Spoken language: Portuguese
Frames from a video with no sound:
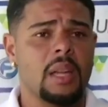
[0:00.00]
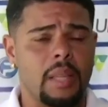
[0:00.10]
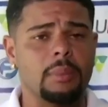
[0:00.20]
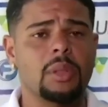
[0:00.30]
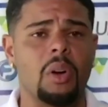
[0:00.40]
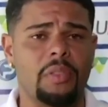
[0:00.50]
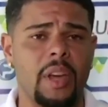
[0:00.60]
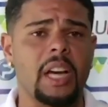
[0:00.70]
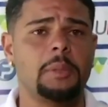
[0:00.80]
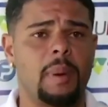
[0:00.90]
Estamos
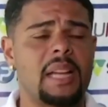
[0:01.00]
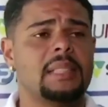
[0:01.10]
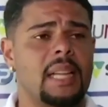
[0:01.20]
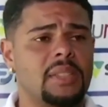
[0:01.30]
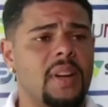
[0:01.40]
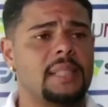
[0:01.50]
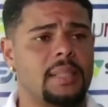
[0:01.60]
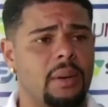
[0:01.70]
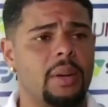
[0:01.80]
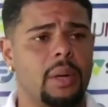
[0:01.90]
confiantes para essa
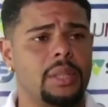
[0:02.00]
classificação aí